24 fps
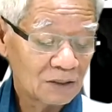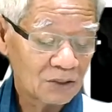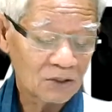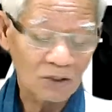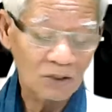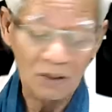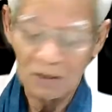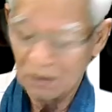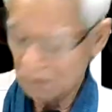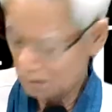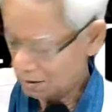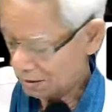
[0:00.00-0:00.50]
ก็
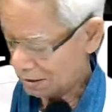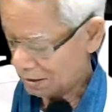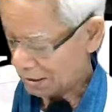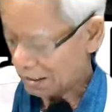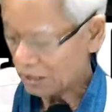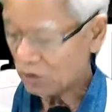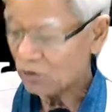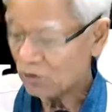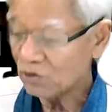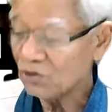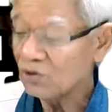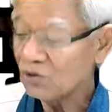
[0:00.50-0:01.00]
หลา
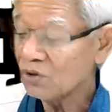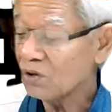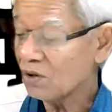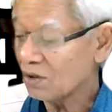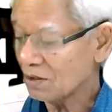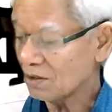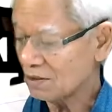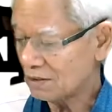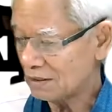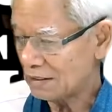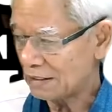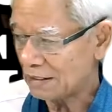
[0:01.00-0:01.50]
ยคนอยู่หรอก
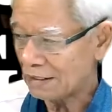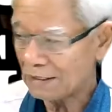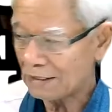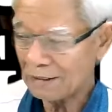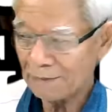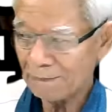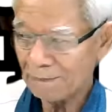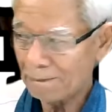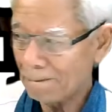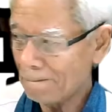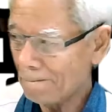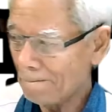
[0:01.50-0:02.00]
ครั
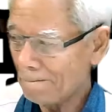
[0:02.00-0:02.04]
บ